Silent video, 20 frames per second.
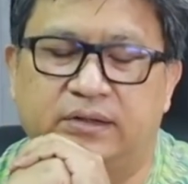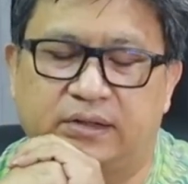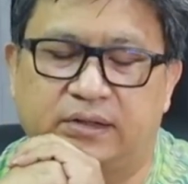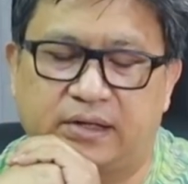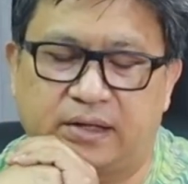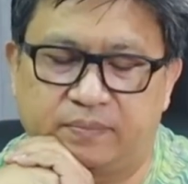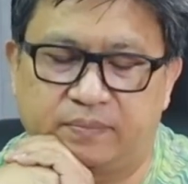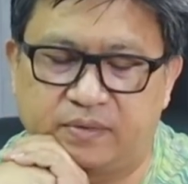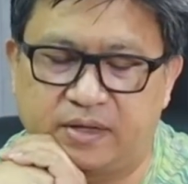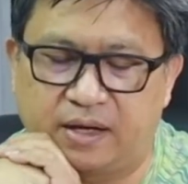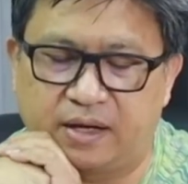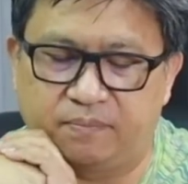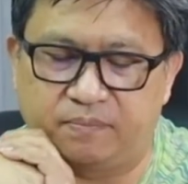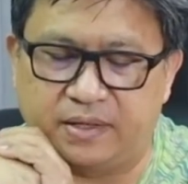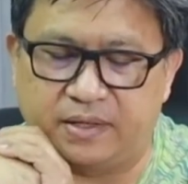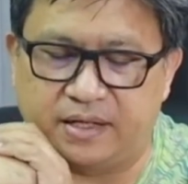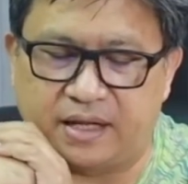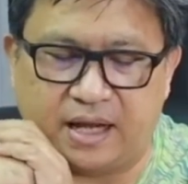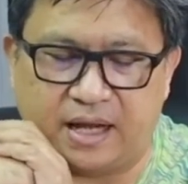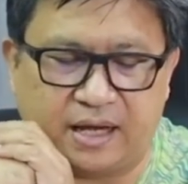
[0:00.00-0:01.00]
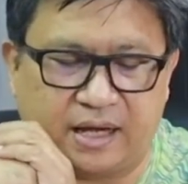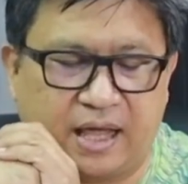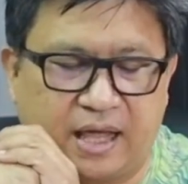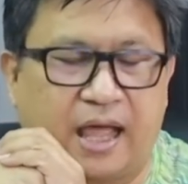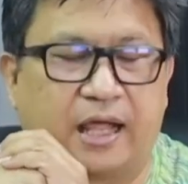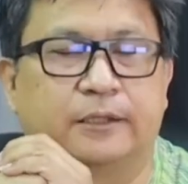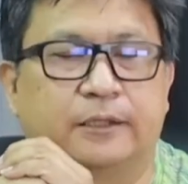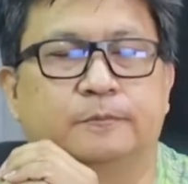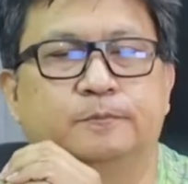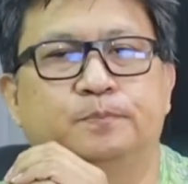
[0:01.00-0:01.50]
นะครับ อย่างเป็นทาง
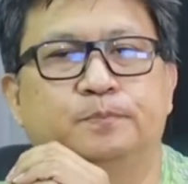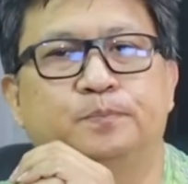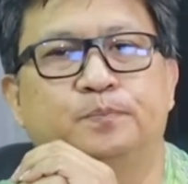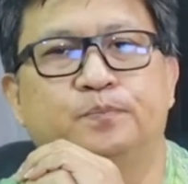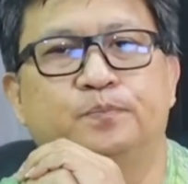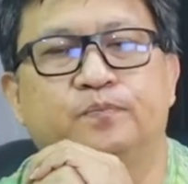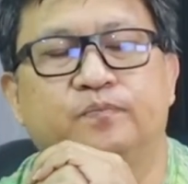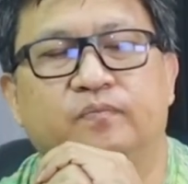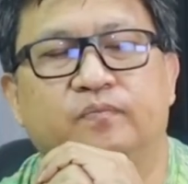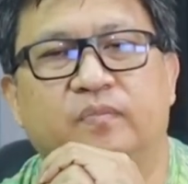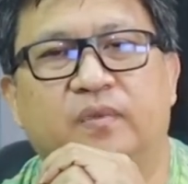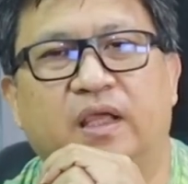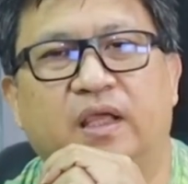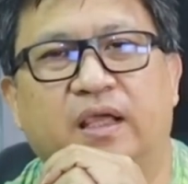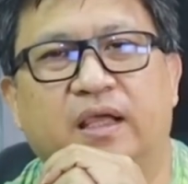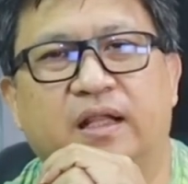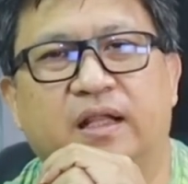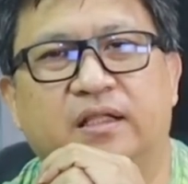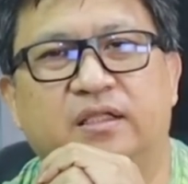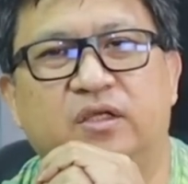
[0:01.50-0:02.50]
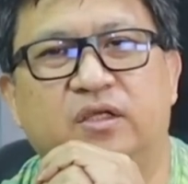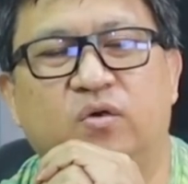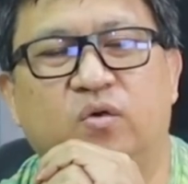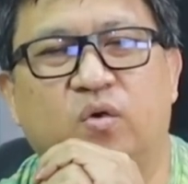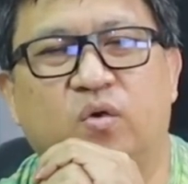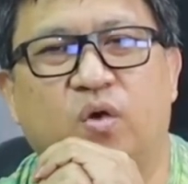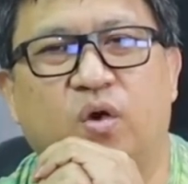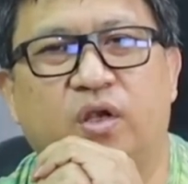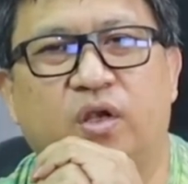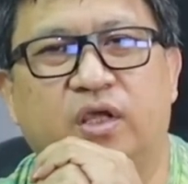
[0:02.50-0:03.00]
การ ในขณะที่อ
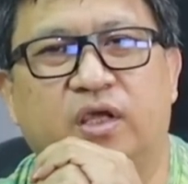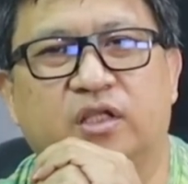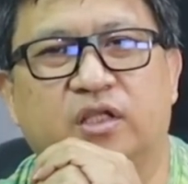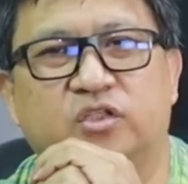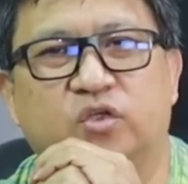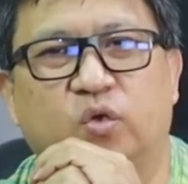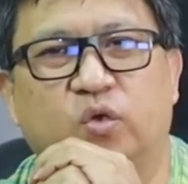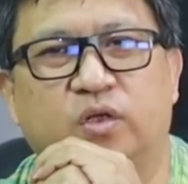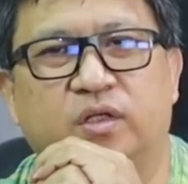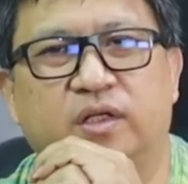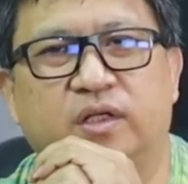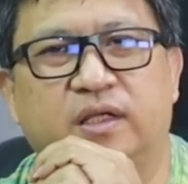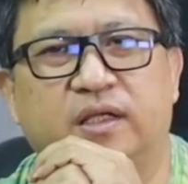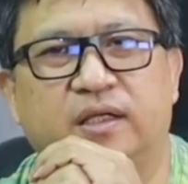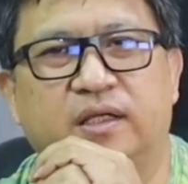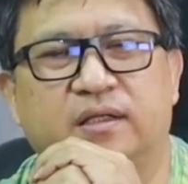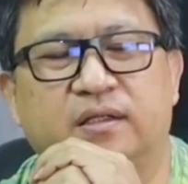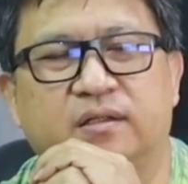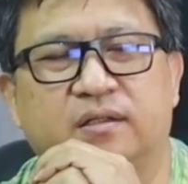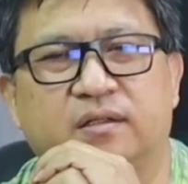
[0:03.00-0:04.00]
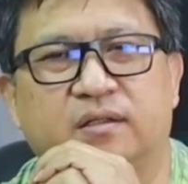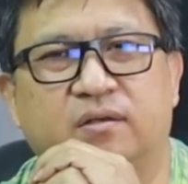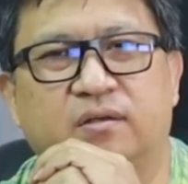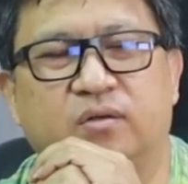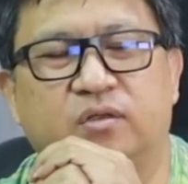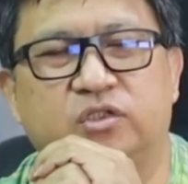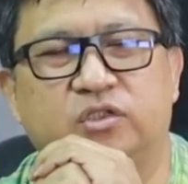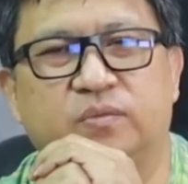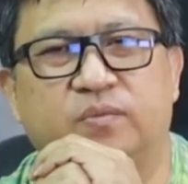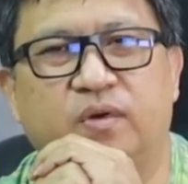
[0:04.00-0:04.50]
งค์กรเอกชนนะฮะ
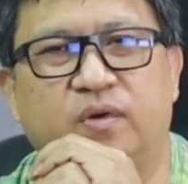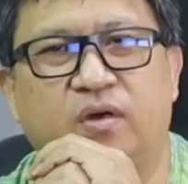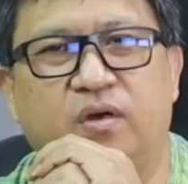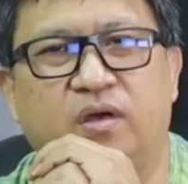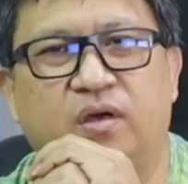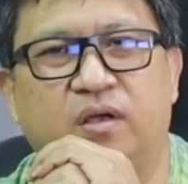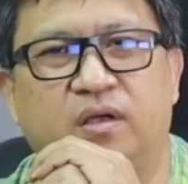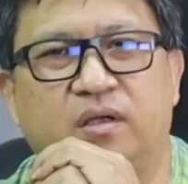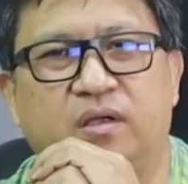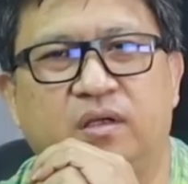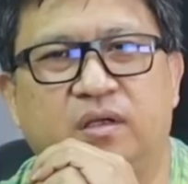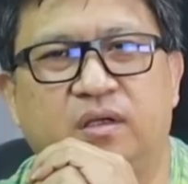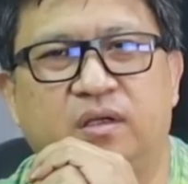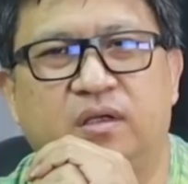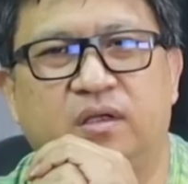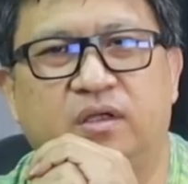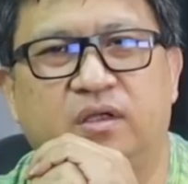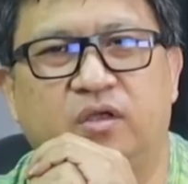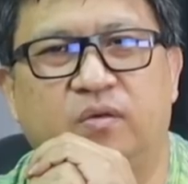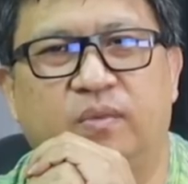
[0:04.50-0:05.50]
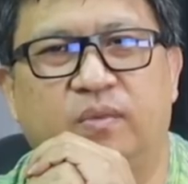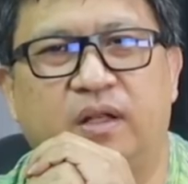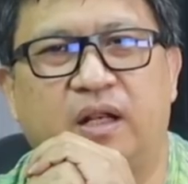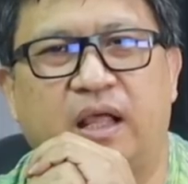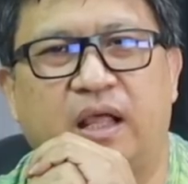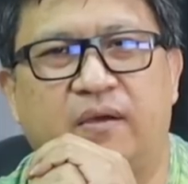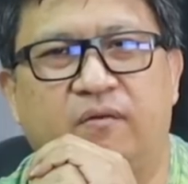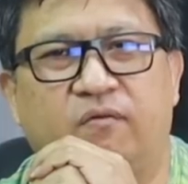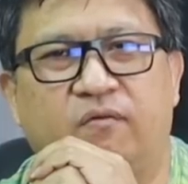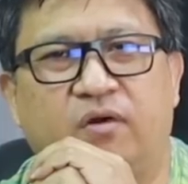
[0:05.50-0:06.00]
โดยเฉพาะ Human
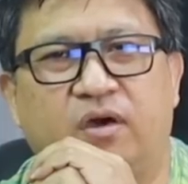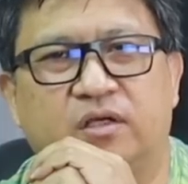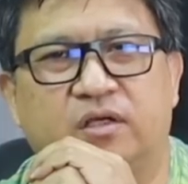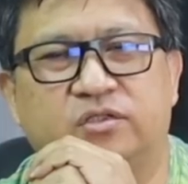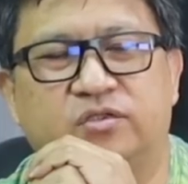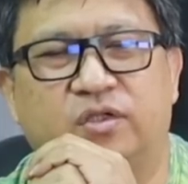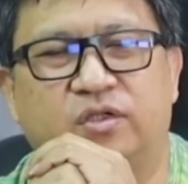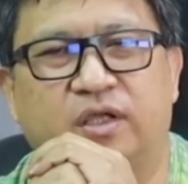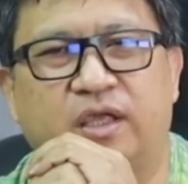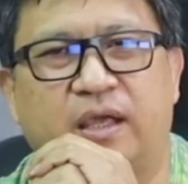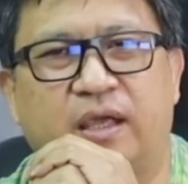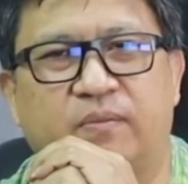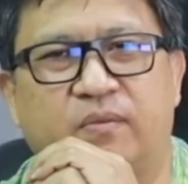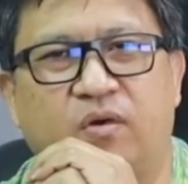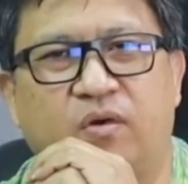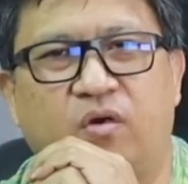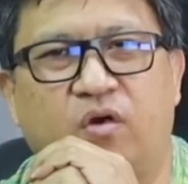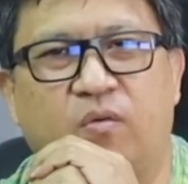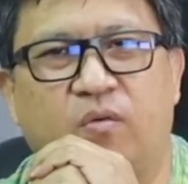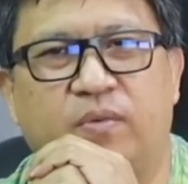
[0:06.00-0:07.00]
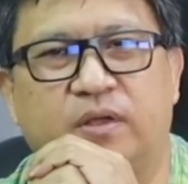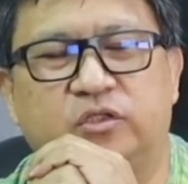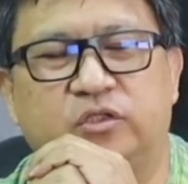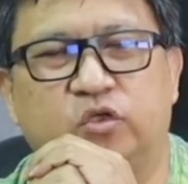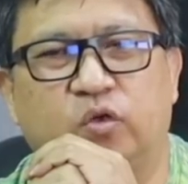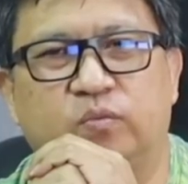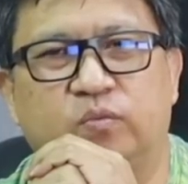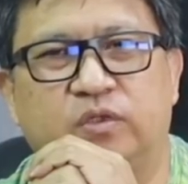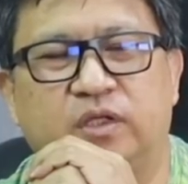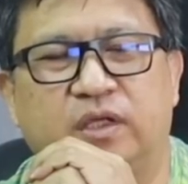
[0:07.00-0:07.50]
l i g h t s Watch นะครับ ก็ออกมา
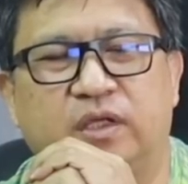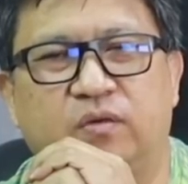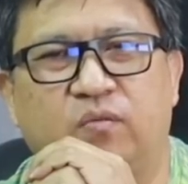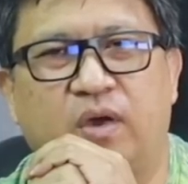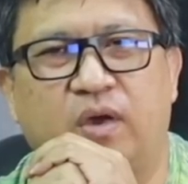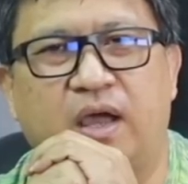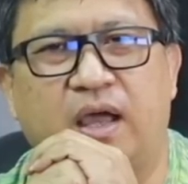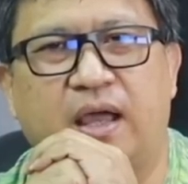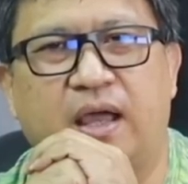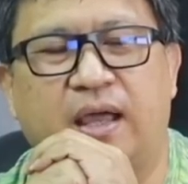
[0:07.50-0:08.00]
โจมตีว่า